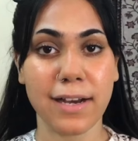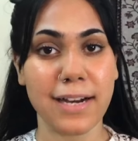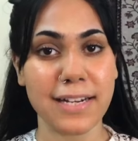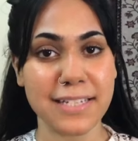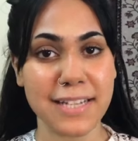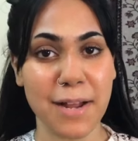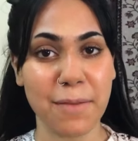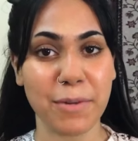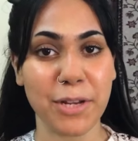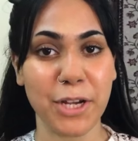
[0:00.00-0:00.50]

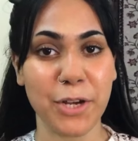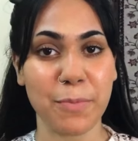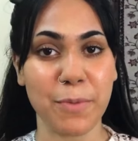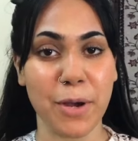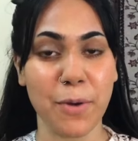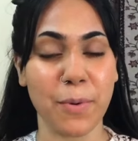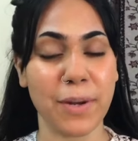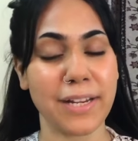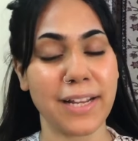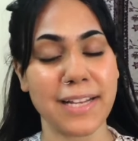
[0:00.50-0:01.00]
असलम
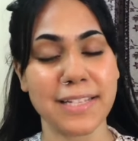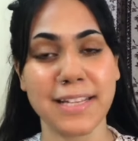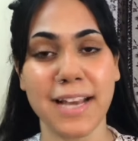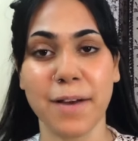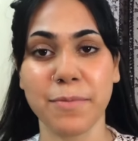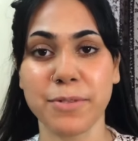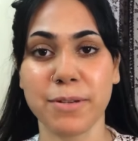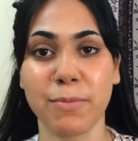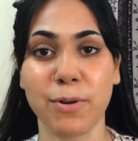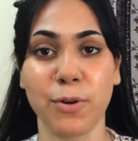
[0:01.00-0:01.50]
एवन कैसे
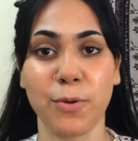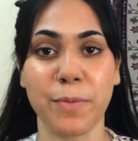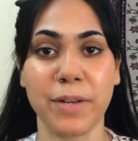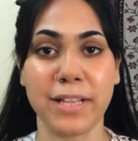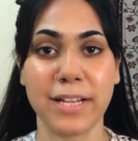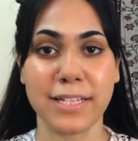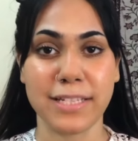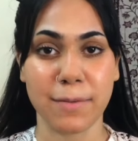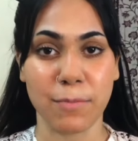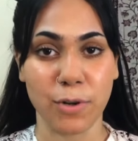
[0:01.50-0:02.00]
आप सब लोग
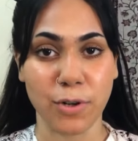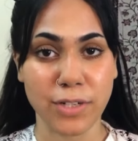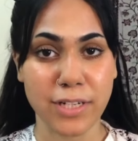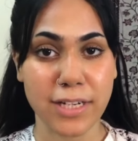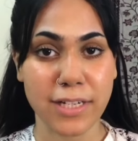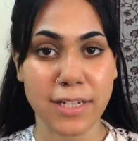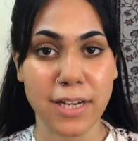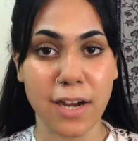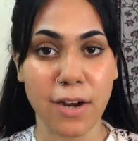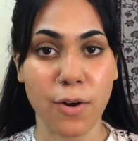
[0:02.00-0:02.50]
उम्मीद है सब लोग
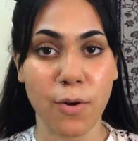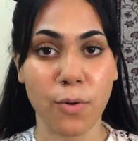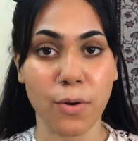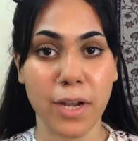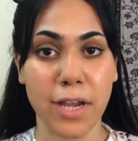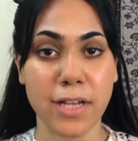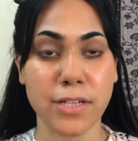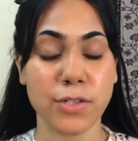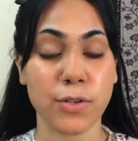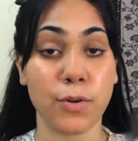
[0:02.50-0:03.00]
ठीक ठाक
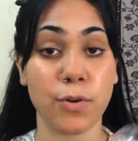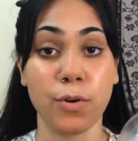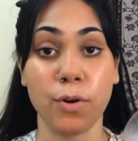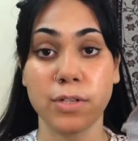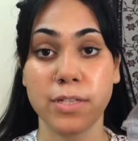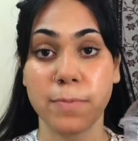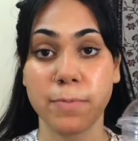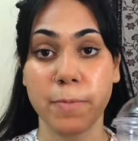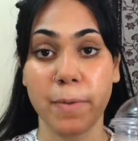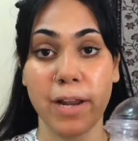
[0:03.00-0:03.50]
होंगे सो
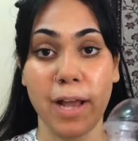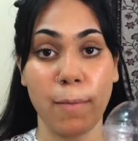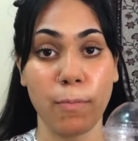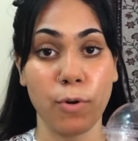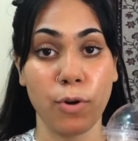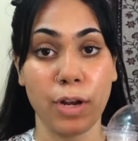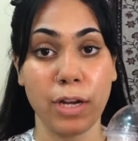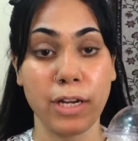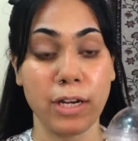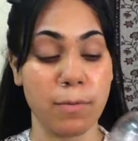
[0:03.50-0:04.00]
so, सबसे पहले आप
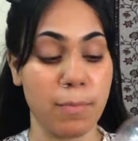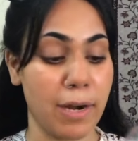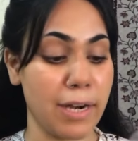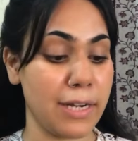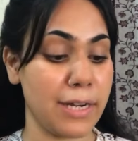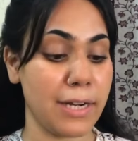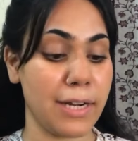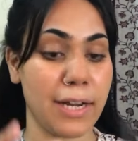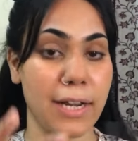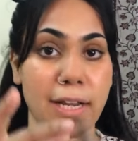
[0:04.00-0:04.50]
लोग के लिए
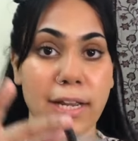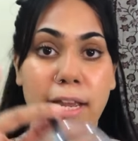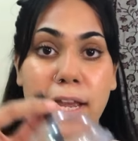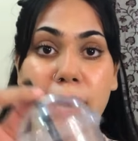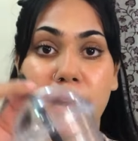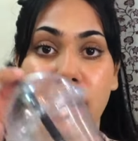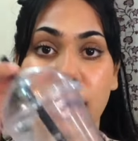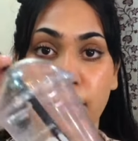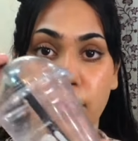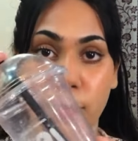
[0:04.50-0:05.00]
रिमाइंडर है कि
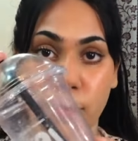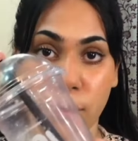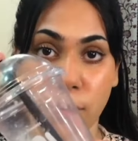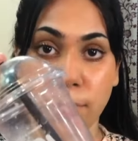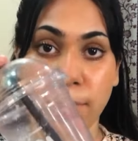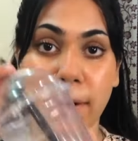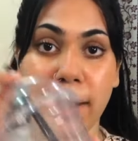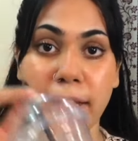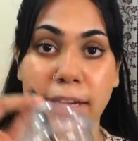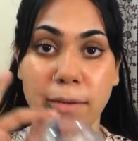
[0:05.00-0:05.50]
आप
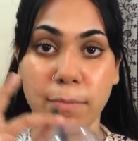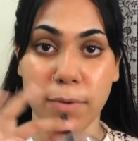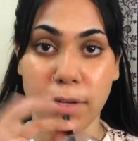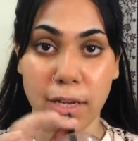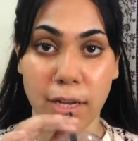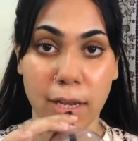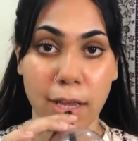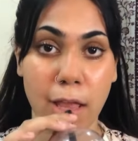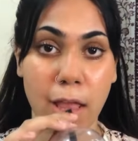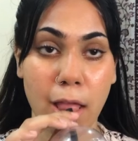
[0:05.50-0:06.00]
लोग पानी
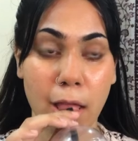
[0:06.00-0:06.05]
पिए